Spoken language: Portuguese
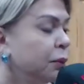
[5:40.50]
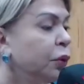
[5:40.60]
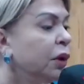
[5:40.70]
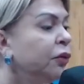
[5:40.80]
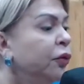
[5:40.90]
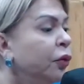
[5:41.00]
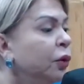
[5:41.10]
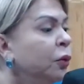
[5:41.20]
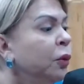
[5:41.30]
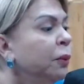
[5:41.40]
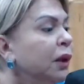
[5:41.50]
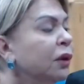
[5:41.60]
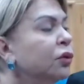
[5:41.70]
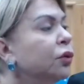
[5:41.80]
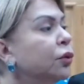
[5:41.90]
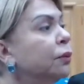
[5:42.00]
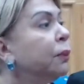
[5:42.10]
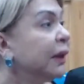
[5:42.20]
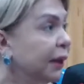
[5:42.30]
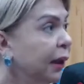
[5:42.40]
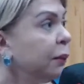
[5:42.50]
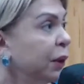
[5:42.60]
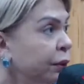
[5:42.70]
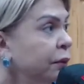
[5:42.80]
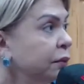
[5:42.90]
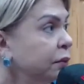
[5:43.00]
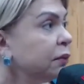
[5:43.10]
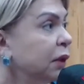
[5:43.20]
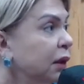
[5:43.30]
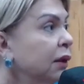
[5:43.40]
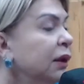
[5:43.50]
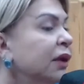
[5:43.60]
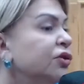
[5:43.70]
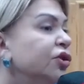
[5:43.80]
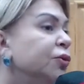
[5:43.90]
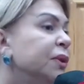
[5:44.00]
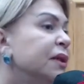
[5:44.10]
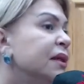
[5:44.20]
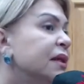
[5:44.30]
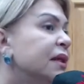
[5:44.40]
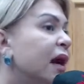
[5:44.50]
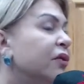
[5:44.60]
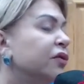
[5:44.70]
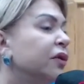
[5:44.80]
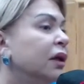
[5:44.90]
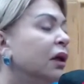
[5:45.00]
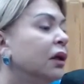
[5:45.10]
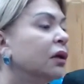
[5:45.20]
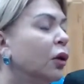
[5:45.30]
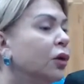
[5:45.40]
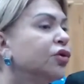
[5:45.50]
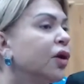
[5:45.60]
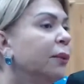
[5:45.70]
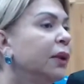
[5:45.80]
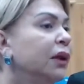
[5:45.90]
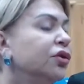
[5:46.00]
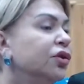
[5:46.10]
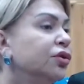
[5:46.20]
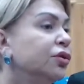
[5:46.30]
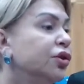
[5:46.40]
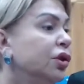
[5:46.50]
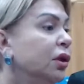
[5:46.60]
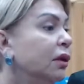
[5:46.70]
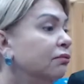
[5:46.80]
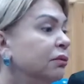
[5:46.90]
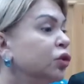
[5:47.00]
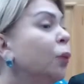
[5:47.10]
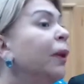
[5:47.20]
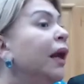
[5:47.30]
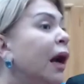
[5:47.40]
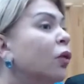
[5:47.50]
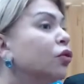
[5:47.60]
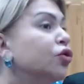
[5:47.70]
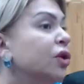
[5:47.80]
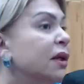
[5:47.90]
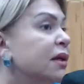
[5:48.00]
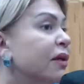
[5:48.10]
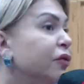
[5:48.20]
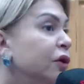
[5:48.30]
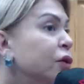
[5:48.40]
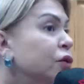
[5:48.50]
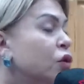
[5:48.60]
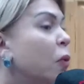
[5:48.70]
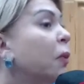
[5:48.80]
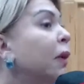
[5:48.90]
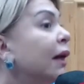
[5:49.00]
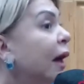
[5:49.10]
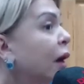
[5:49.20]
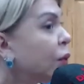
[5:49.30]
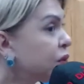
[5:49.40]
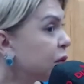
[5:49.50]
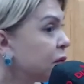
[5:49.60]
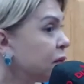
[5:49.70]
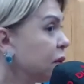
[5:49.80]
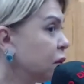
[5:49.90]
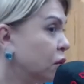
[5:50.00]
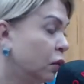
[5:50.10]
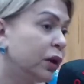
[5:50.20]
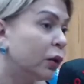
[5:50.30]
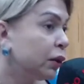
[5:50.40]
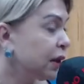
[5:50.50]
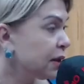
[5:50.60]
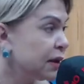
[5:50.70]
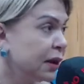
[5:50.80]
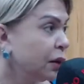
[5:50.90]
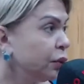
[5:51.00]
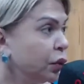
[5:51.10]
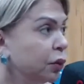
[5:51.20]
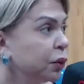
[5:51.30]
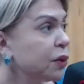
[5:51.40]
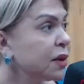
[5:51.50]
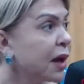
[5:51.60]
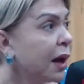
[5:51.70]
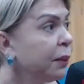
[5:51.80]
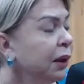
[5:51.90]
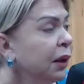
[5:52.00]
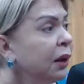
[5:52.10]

porque foi um momento pandêmico, né? E a gente precisava logicamente, de superar alguns desafios, como Manaus, o que aconteceu, todo mundo sabe,